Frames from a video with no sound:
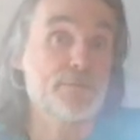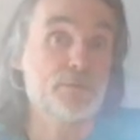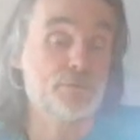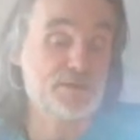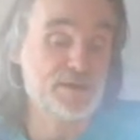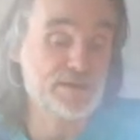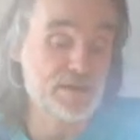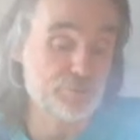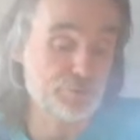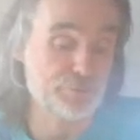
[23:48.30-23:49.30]
Donc ça, c'est
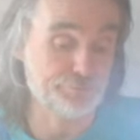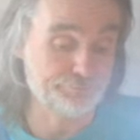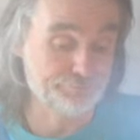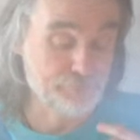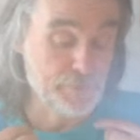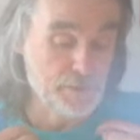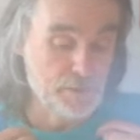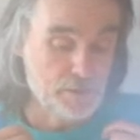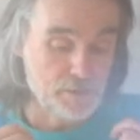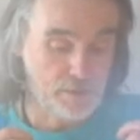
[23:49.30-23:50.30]
important
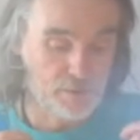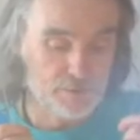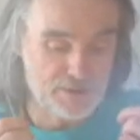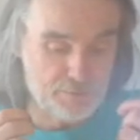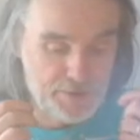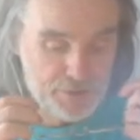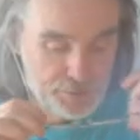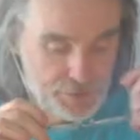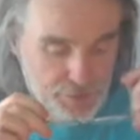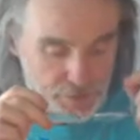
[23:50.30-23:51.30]
euh, de se rappeler de
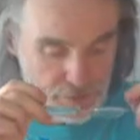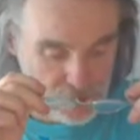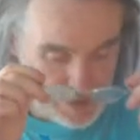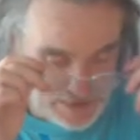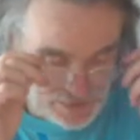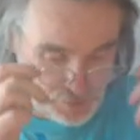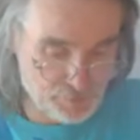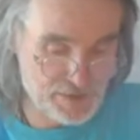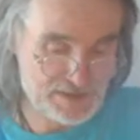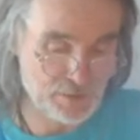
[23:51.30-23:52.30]
ce. Si on
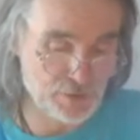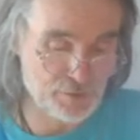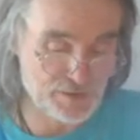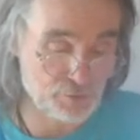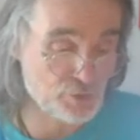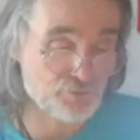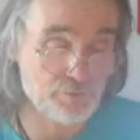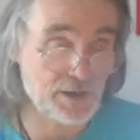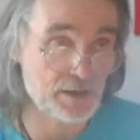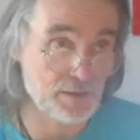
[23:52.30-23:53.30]
met ça en l'équation, moi je veux
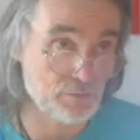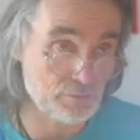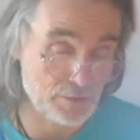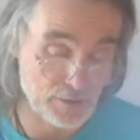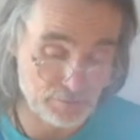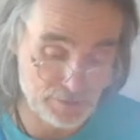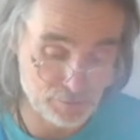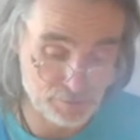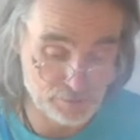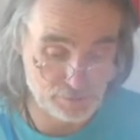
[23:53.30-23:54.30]
bien qu'il y ait du nucléaire, mais
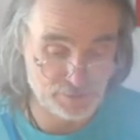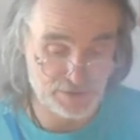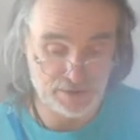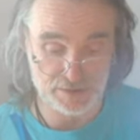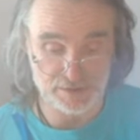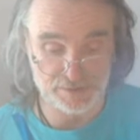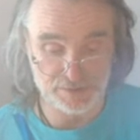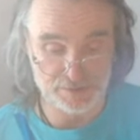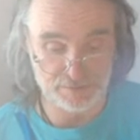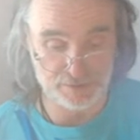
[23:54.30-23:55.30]
bon,
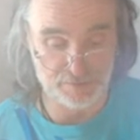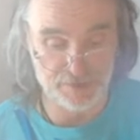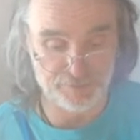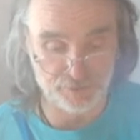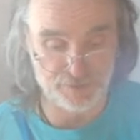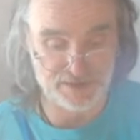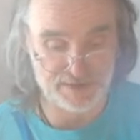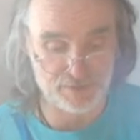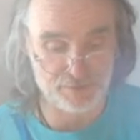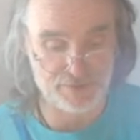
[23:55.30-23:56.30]
mais il faut compter
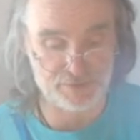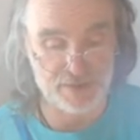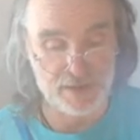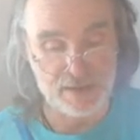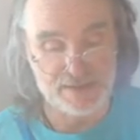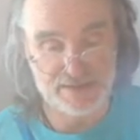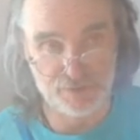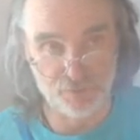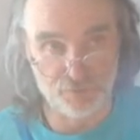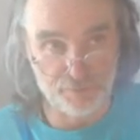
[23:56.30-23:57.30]
ça en l'équation. Si
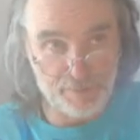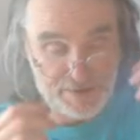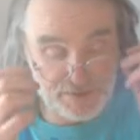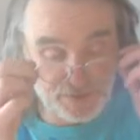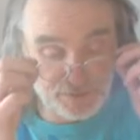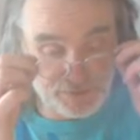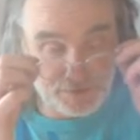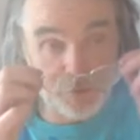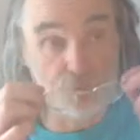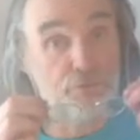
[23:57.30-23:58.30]
on vous met pas ça en l'équation,
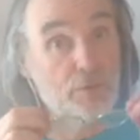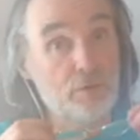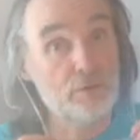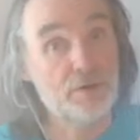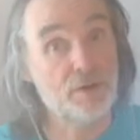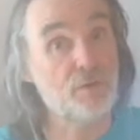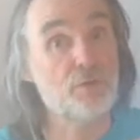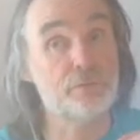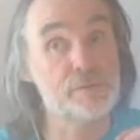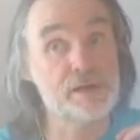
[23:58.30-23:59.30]
c'est qu'on vous ment, qu'on
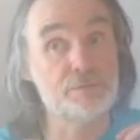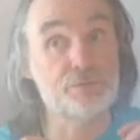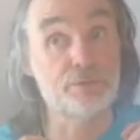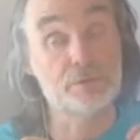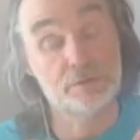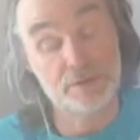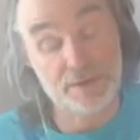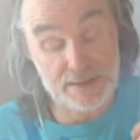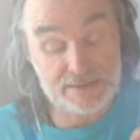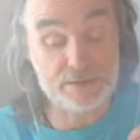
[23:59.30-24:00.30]
vous manipule. Et
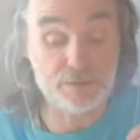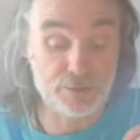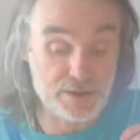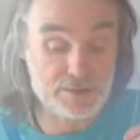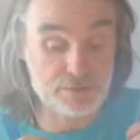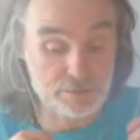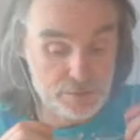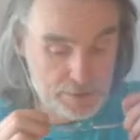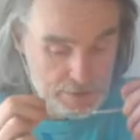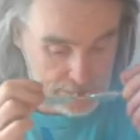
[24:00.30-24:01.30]
c'est une autre question.
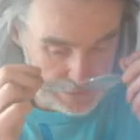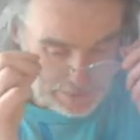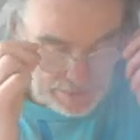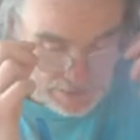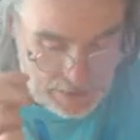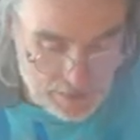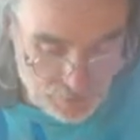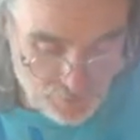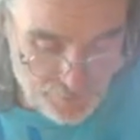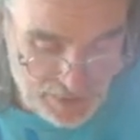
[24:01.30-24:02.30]

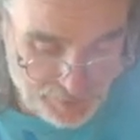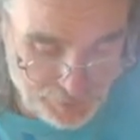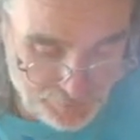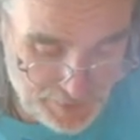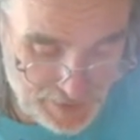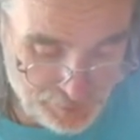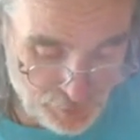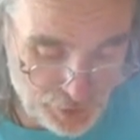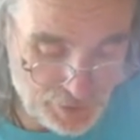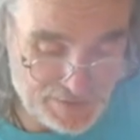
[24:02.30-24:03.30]
Donc voilà, voilà pour
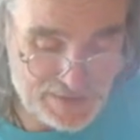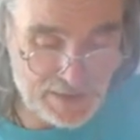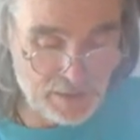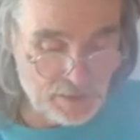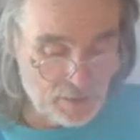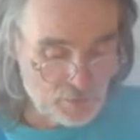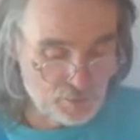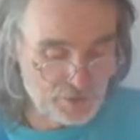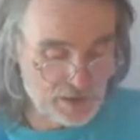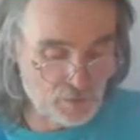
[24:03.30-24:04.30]
le cancer.
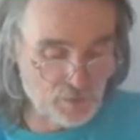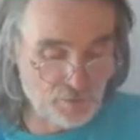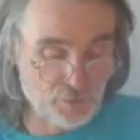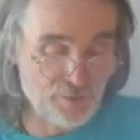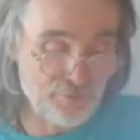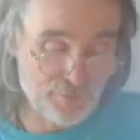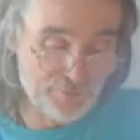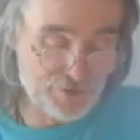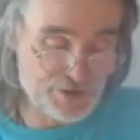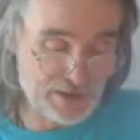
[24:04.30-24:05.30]
On a gros, donc il faut
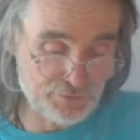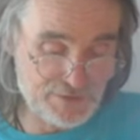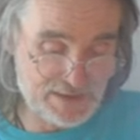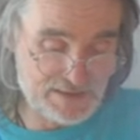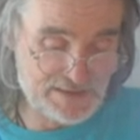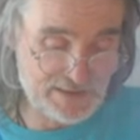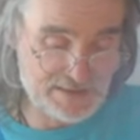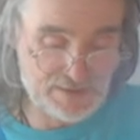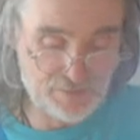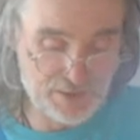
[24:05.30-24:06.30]
réfléchir à tout ça.
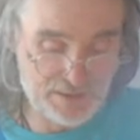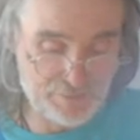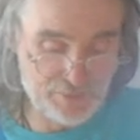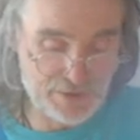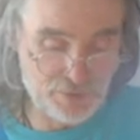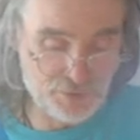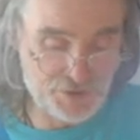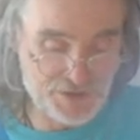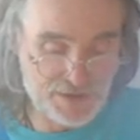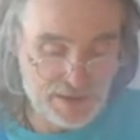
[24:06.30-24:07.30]
Cérès, c'est une planète un peu de
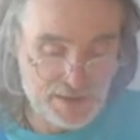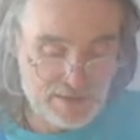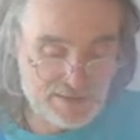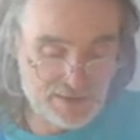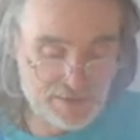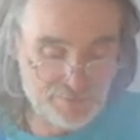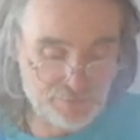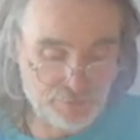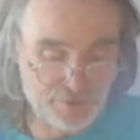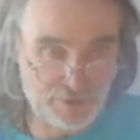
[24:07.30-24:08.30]
l'écologie. Cérès va vous
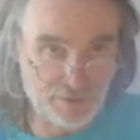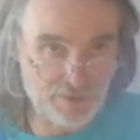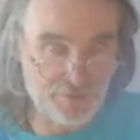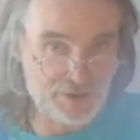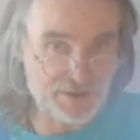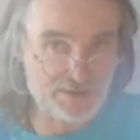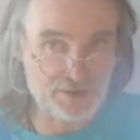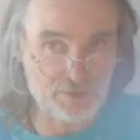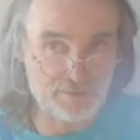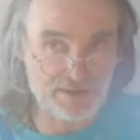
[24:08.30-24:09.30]
demander de réfléchir à ces
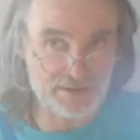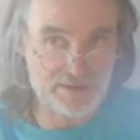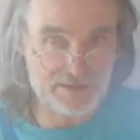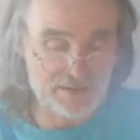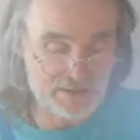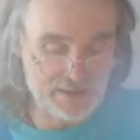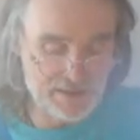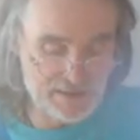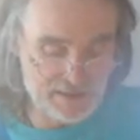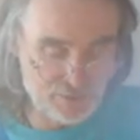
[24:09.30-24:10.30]
trois matrices
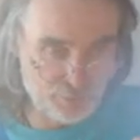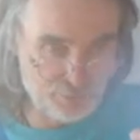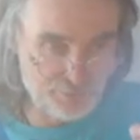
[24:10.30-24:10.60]
et, de,